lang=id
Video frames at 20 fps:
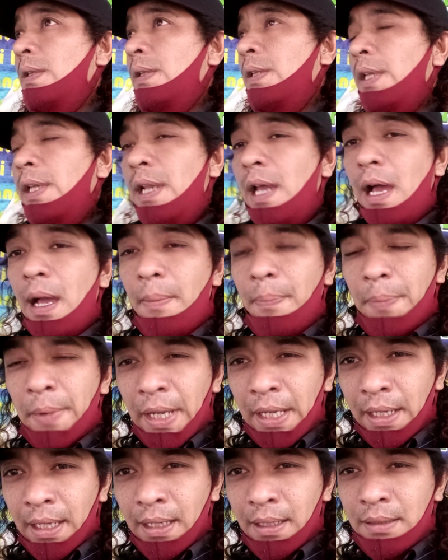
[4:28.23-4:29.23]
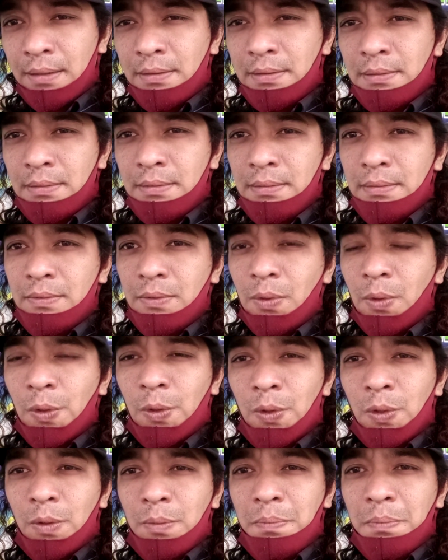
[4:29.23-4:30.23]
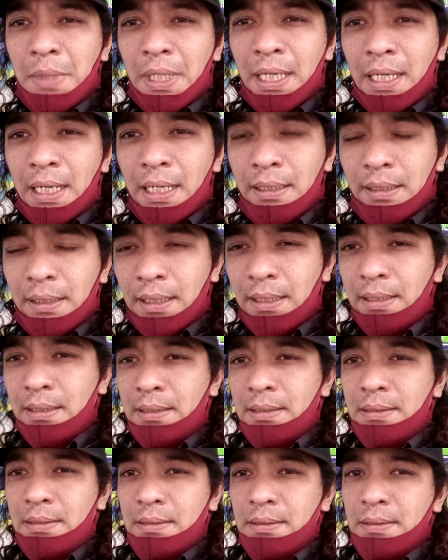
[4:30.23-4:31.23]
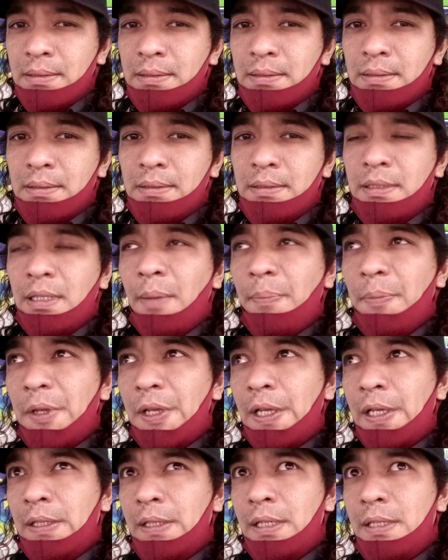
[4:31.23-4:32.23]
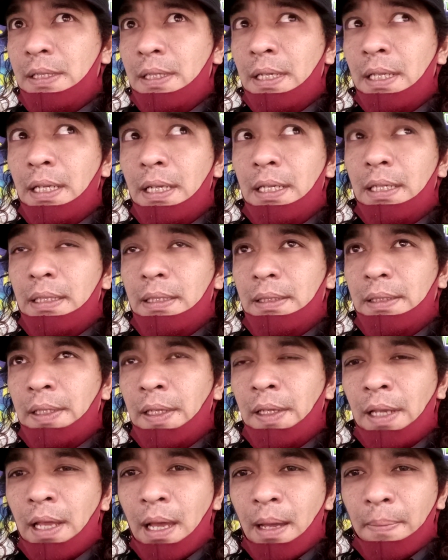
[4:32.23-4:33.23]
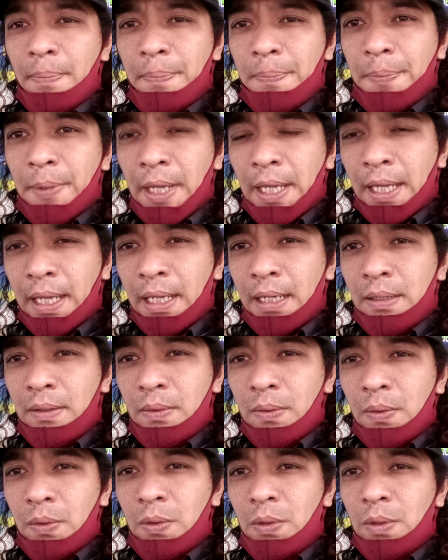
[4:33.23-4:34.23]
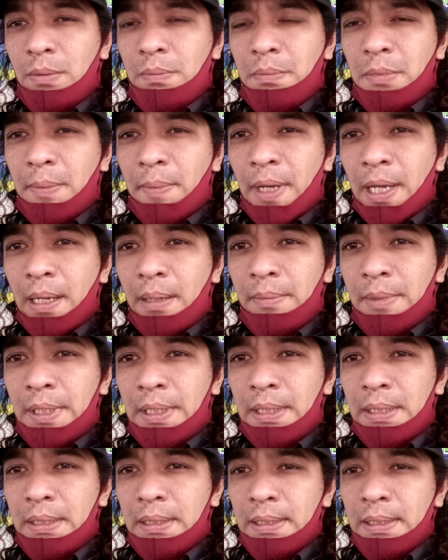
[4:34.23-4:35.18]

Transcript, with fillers: tidak pengen untuk mengerti, tapi kita sendiri tidak pengen untuk memahami,